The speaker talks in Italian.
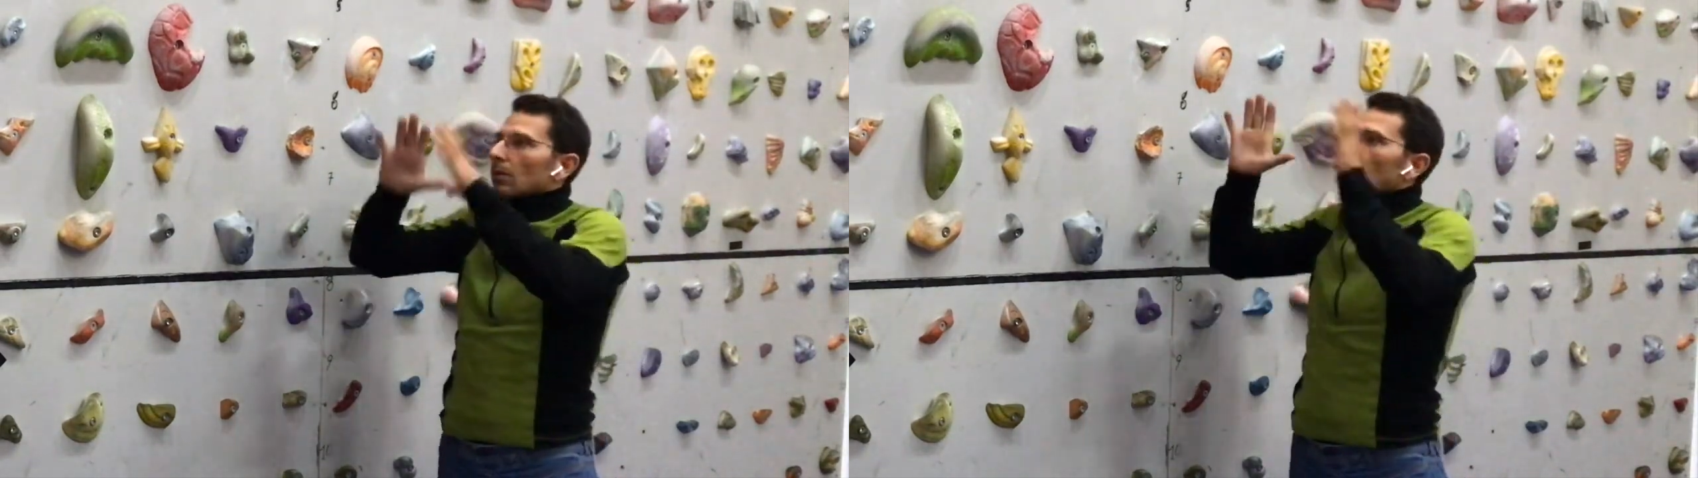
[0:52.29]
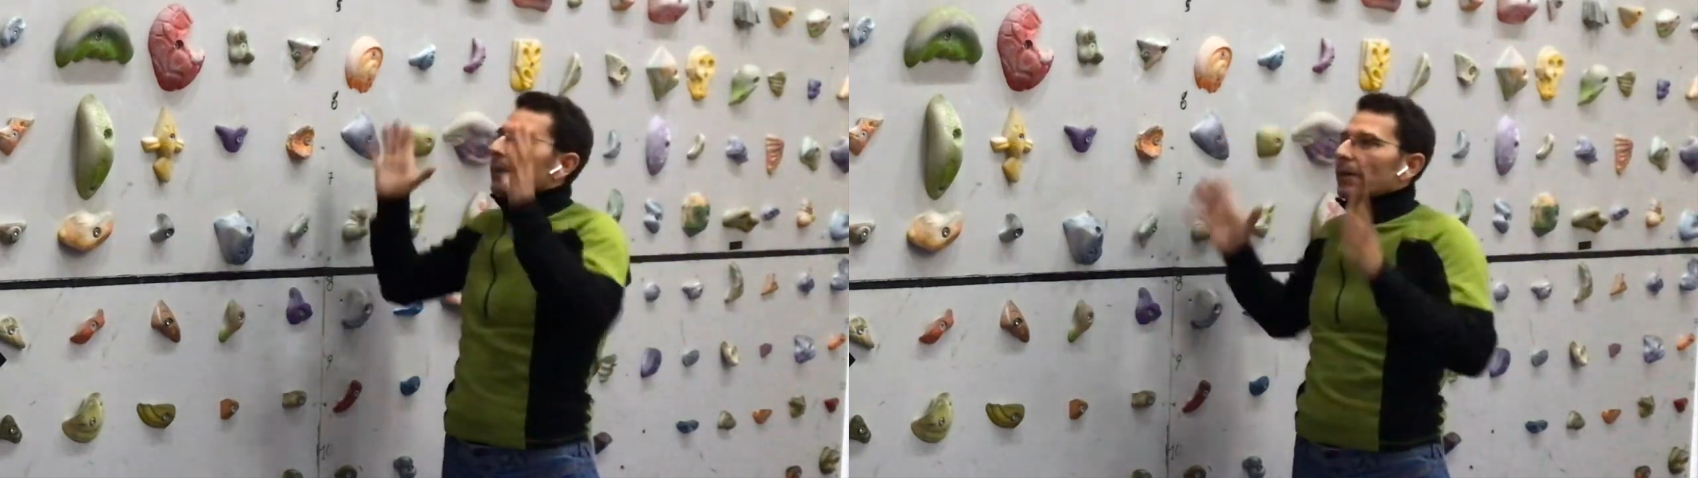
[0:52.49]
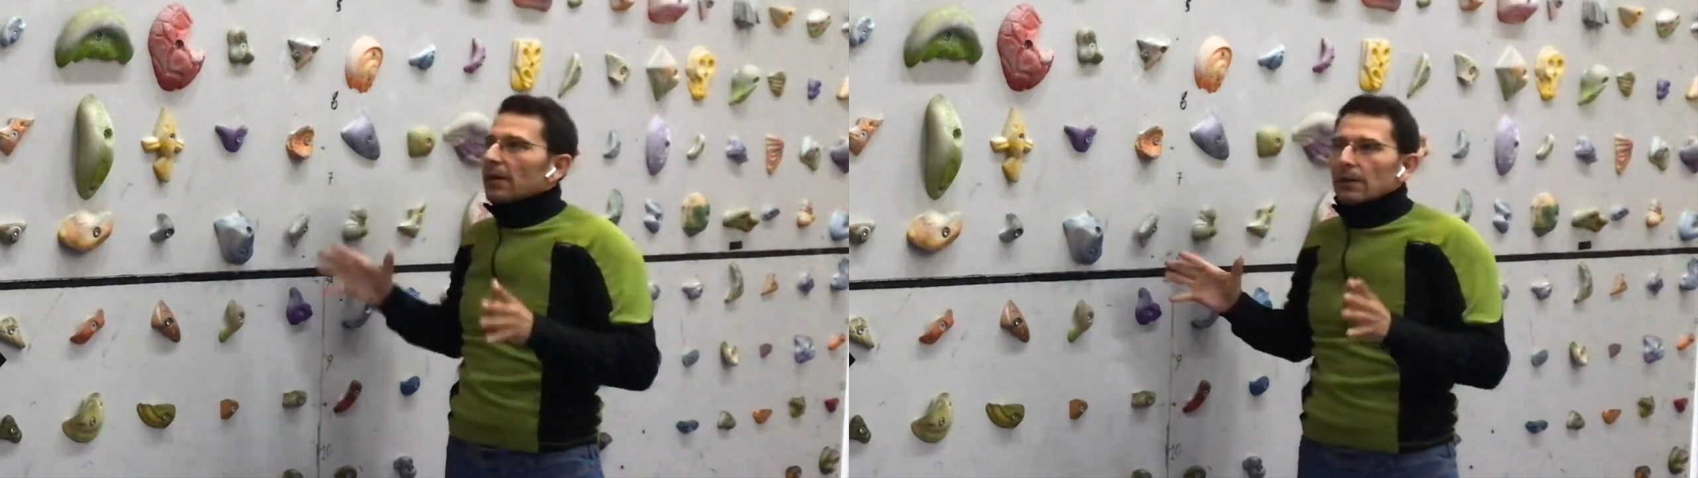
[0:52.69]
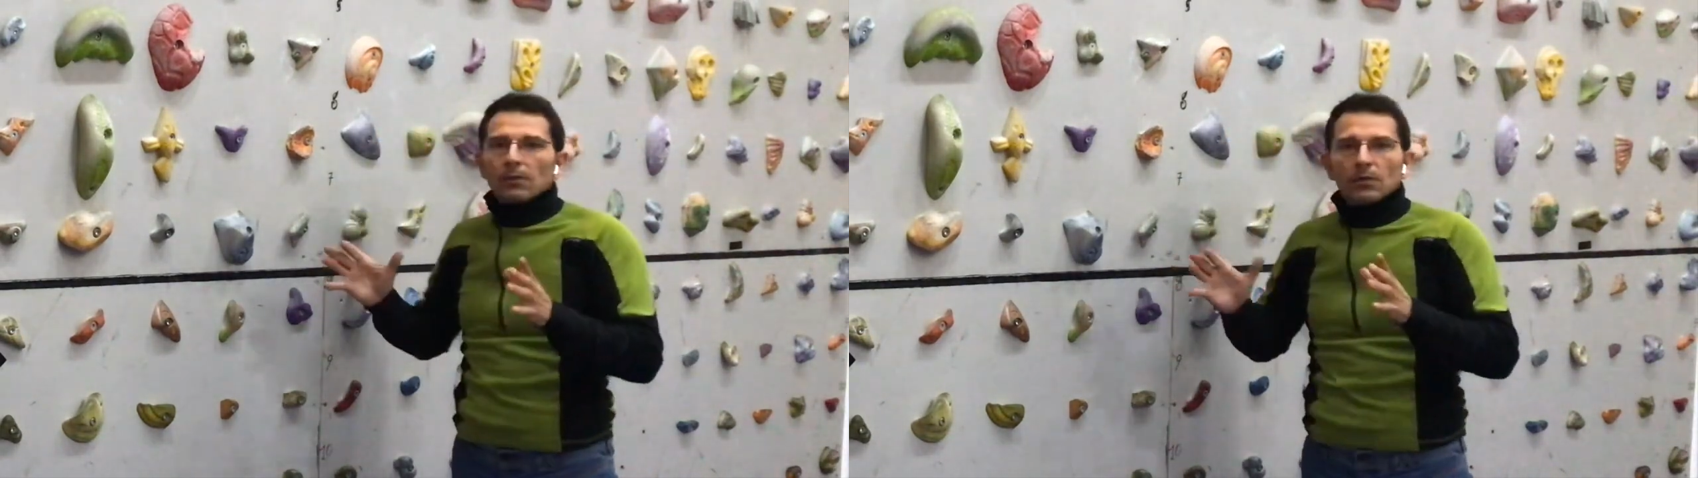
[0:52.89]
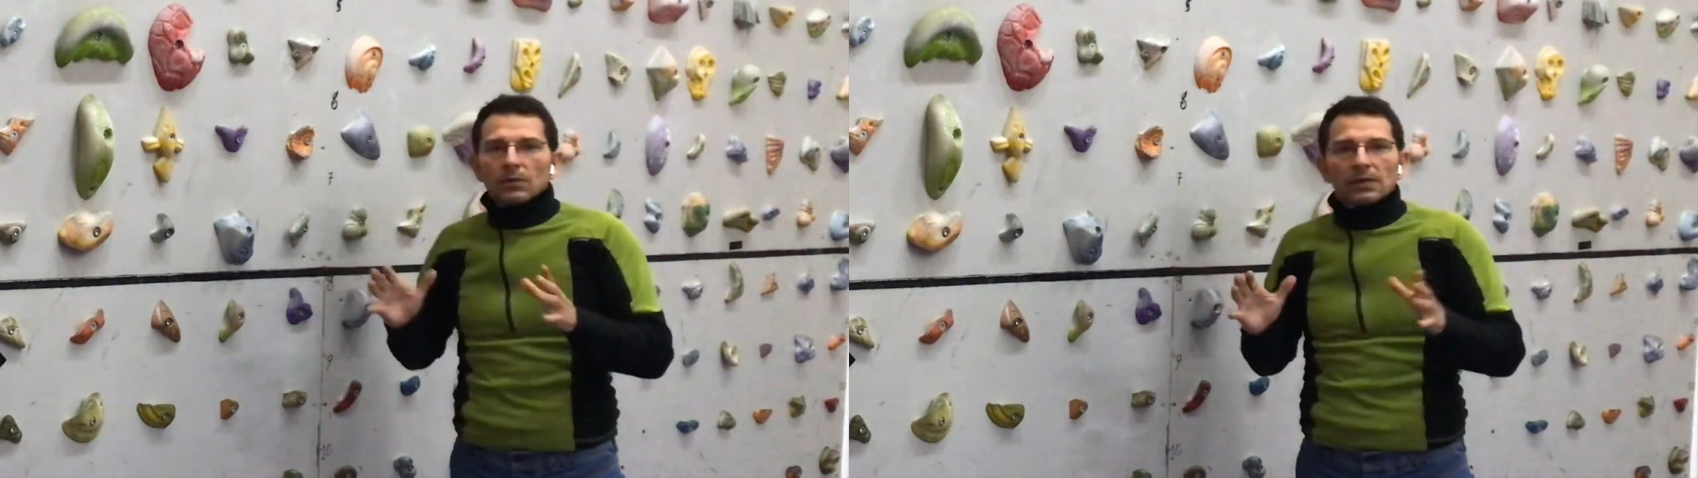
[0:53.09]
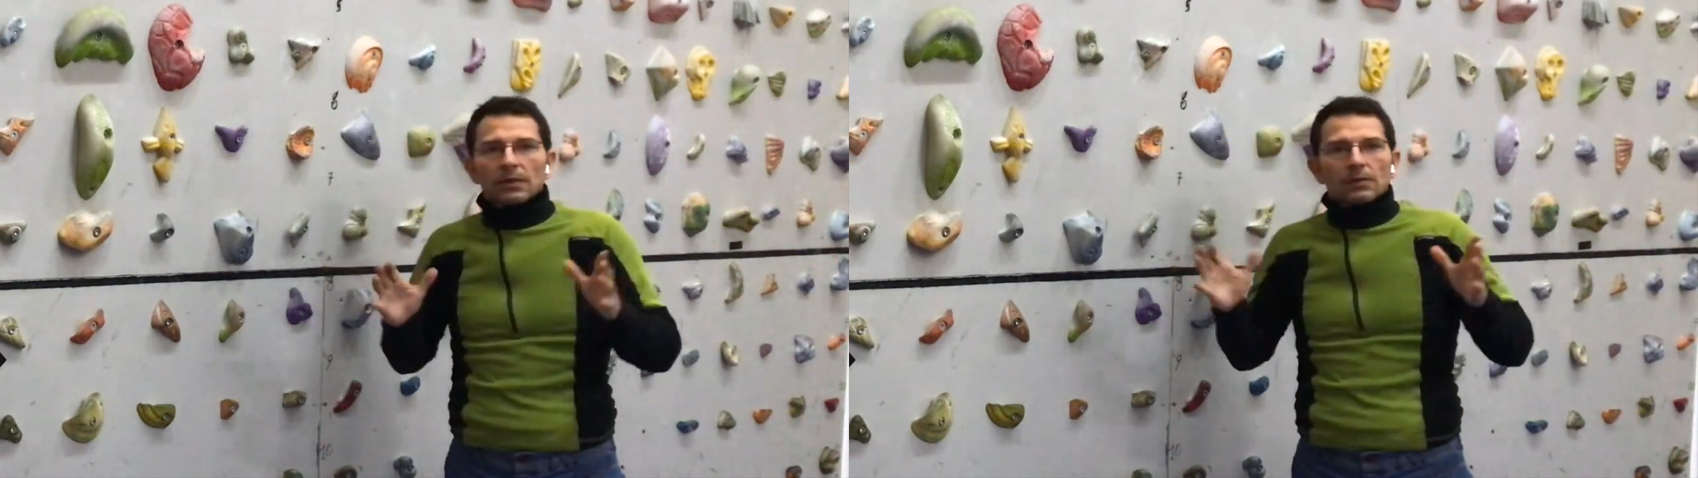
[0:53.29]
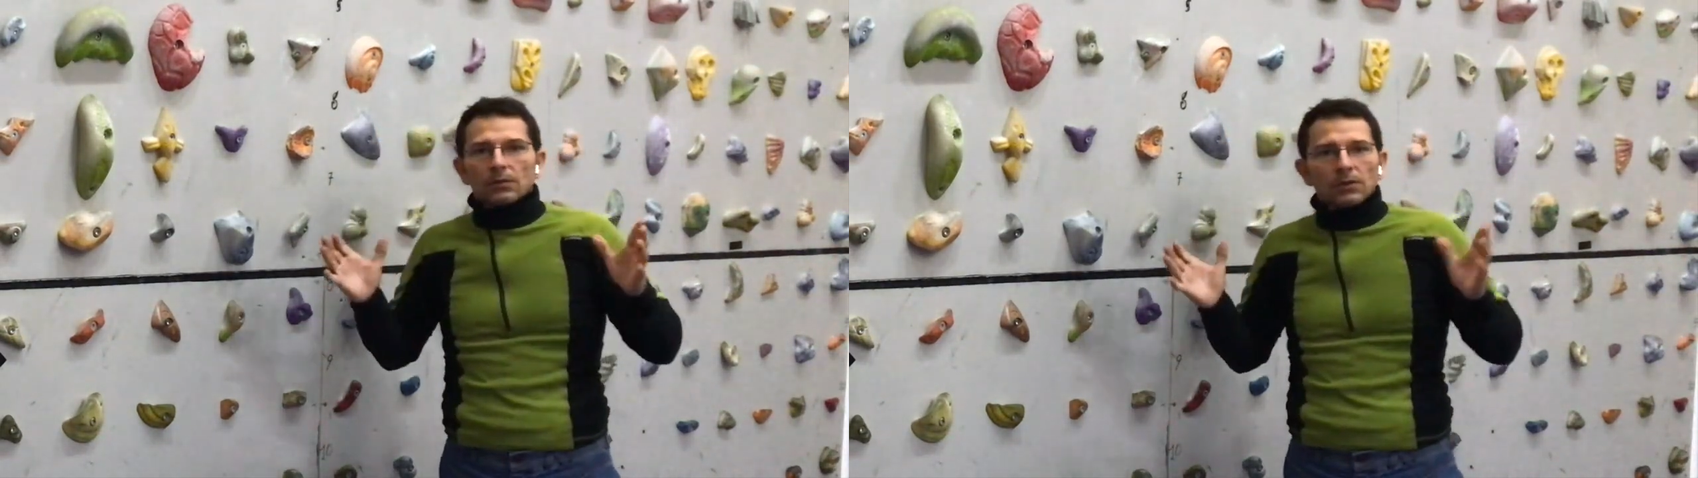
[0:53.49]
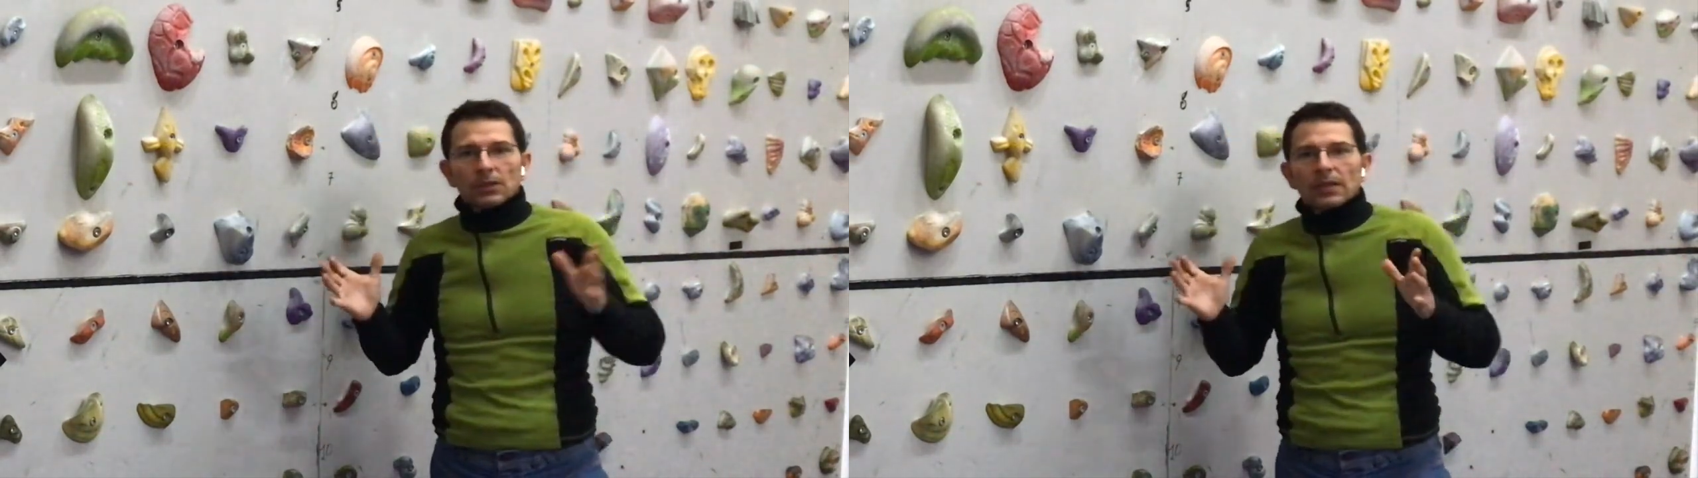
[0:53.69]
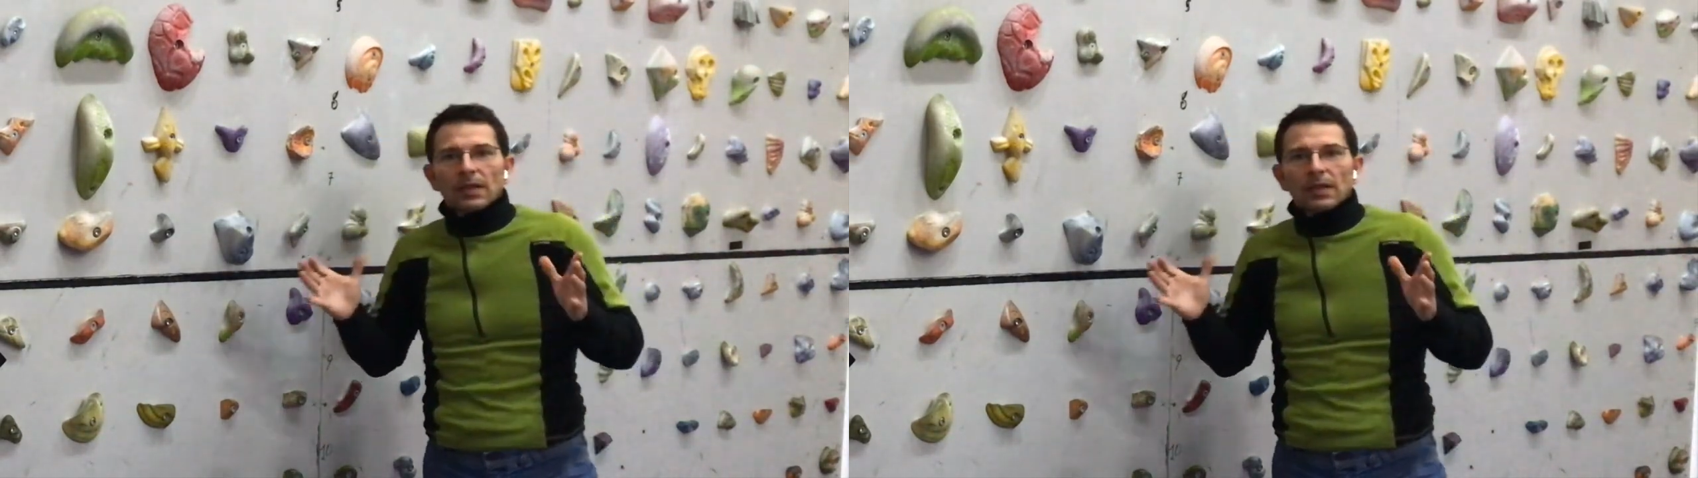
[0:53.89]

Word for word: con la parete, quindi non, si, non ci